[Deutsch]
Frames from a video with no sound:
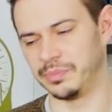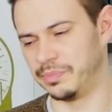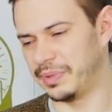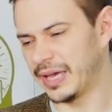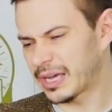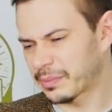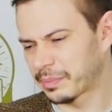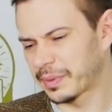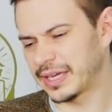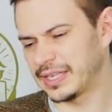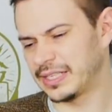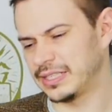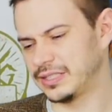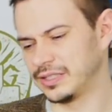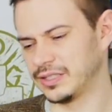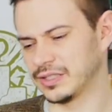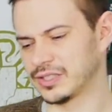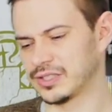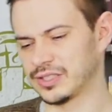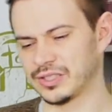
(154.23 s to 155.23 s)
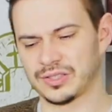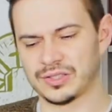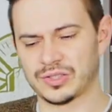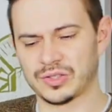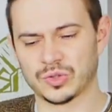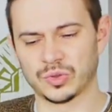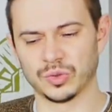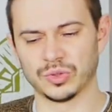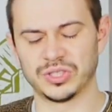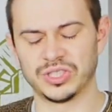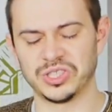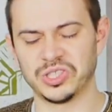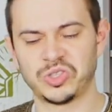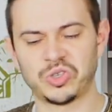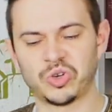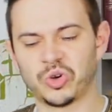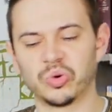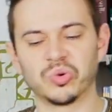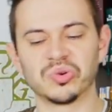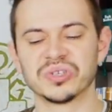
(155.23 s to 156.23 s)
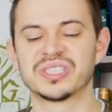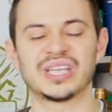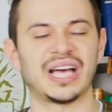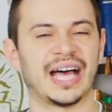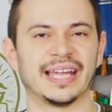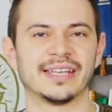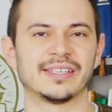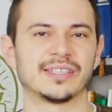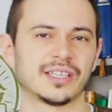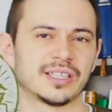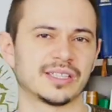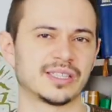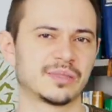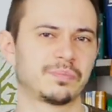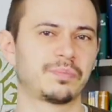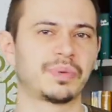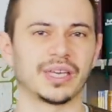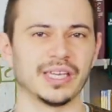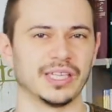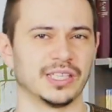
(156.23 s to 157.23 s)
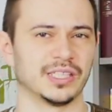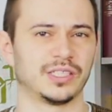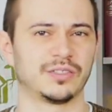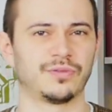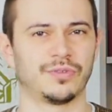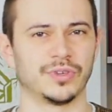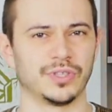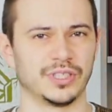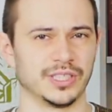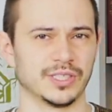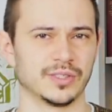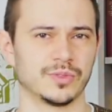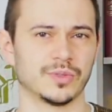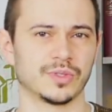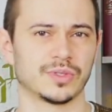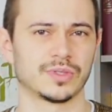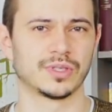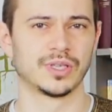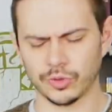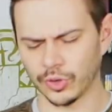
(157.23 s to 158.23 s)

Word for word: Die Bergpredigt das ist so die große Antrittspredigt von Jesus.